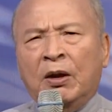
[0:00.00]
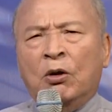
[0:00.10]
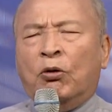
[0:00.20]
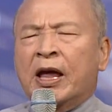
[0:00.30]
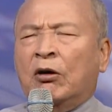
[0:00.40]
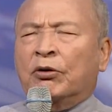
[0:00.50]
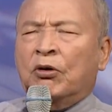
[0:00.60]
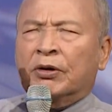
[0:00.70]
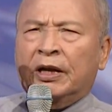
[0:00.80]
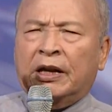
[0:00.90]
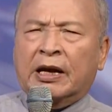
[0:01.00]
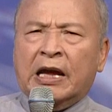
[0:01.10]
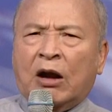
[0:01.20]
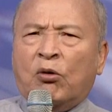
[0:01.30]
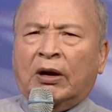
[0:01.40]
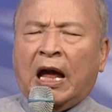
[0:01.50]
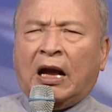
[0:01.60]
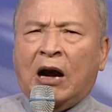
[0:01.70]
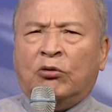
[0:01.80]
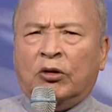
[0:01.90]
我要用你的眼光来
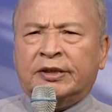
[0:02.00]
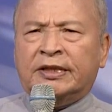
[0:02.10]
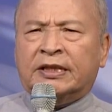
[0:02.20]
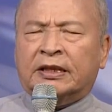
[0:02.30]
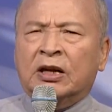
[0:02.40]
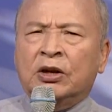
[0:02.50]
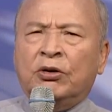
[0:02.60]
看我自己，